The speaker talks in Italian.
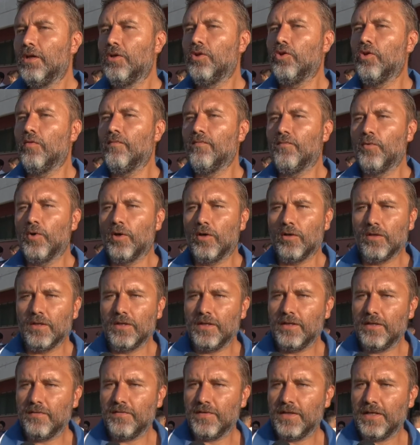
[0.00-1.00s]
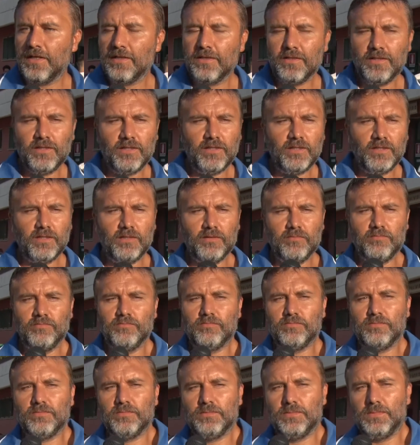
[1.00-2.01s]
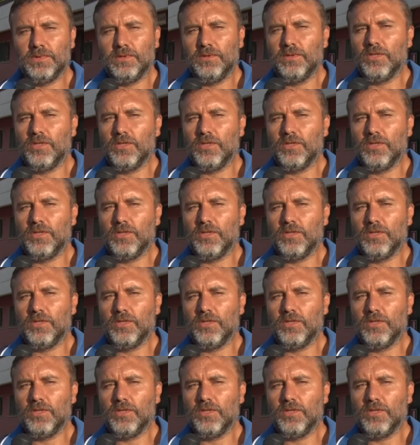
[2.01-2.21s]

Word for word: non vuole fare mm,